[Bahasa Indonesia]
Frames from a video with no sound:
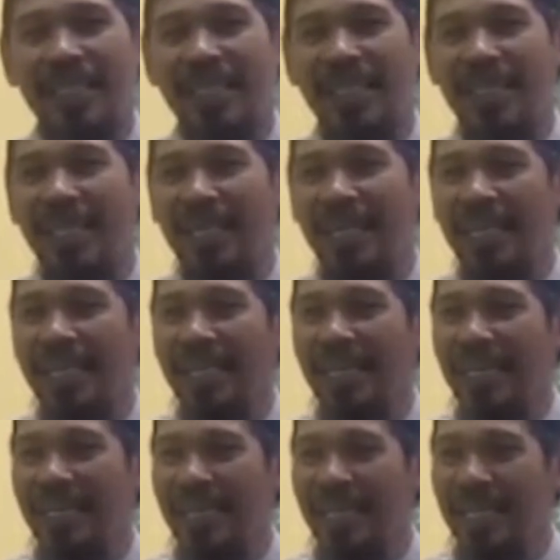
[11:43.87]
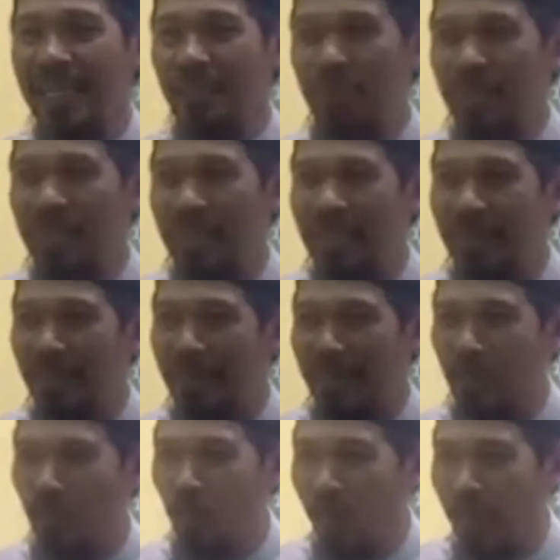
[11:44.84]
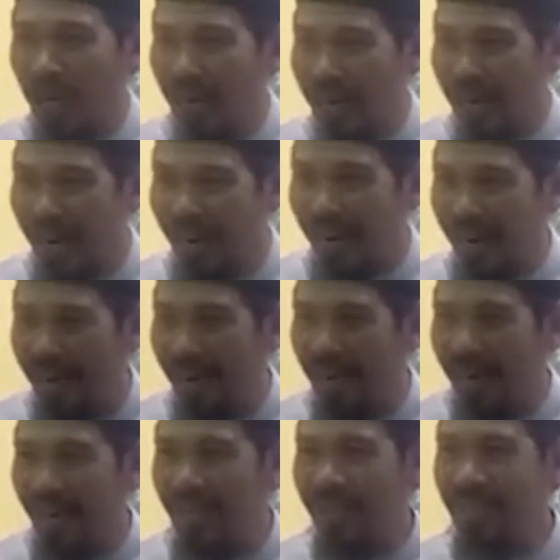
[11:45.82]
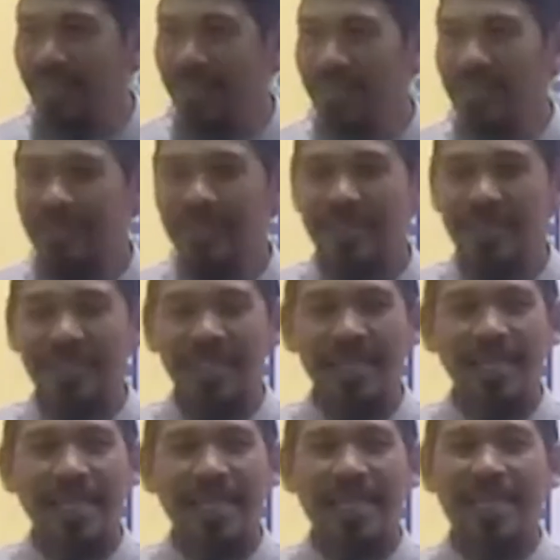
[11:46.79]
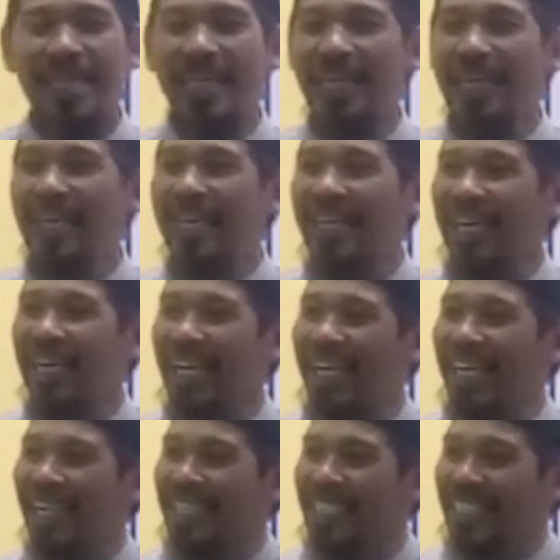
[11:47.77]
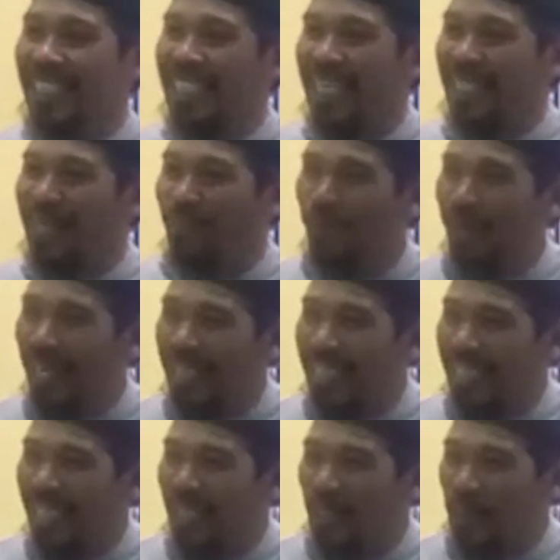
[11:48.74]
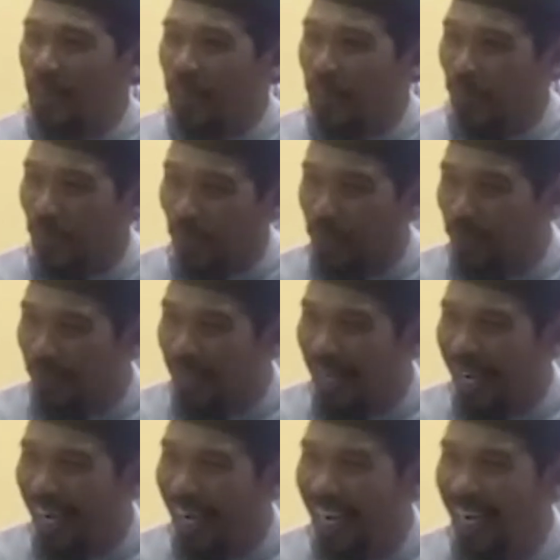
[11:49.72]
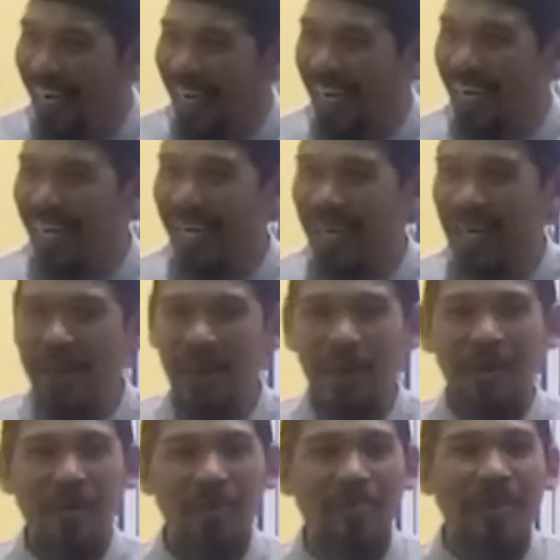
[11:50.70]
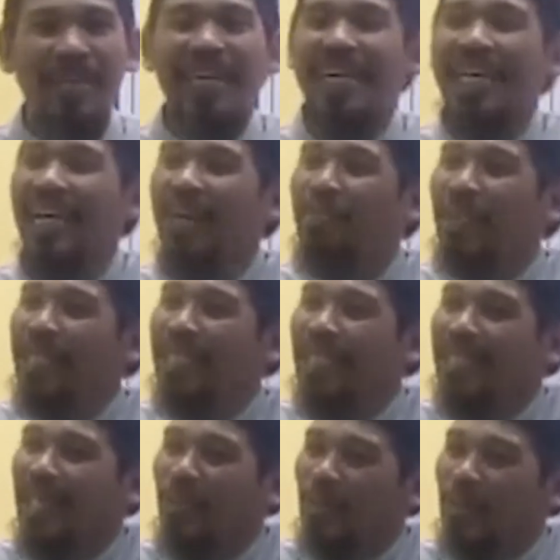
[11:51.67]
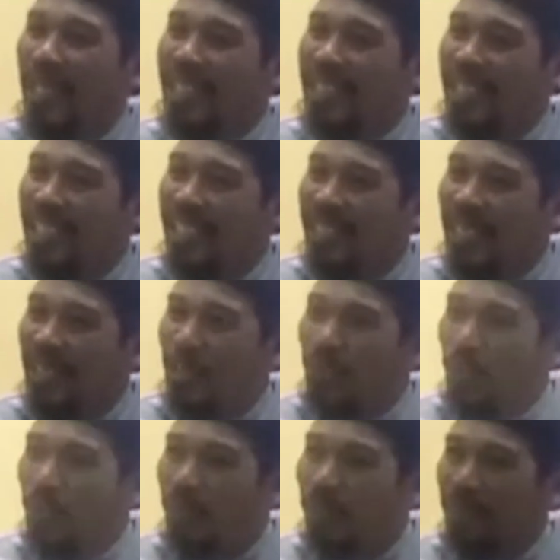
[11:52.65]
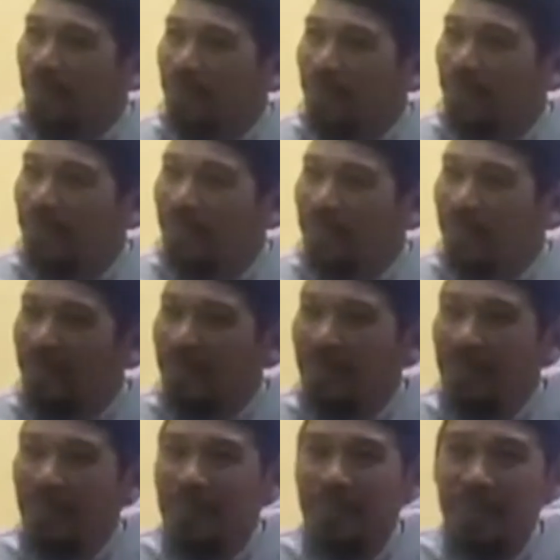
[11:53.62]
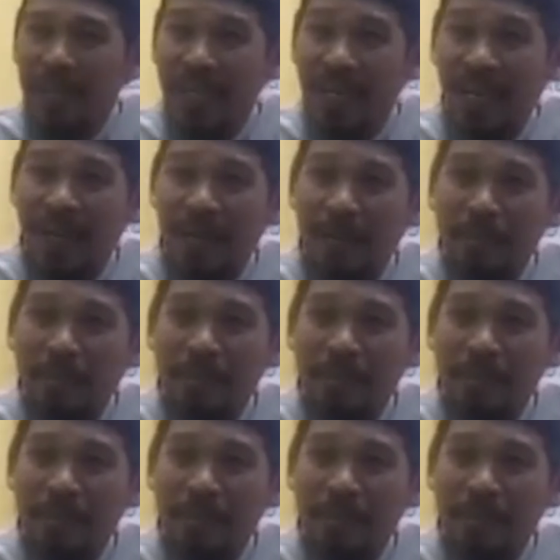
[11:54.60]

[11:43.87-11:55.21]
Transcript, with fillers: Kira-kira ini bisa dapat uang nggak? Kira-kira gaji saya bulan ini cukup nggak? Pernah nggak merasa takut gajinya tidak cukup? Pernah.